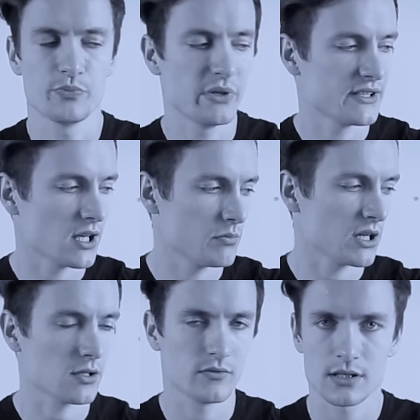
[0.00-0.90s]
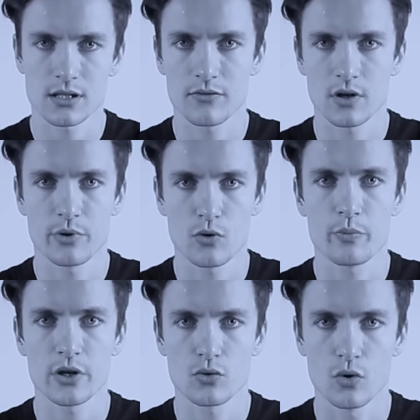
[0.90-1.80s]
50 баксов доставка
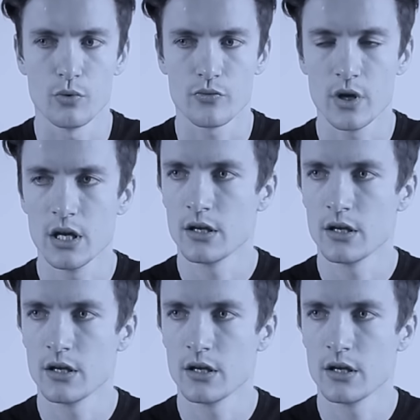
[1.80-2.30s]
покупать обувь.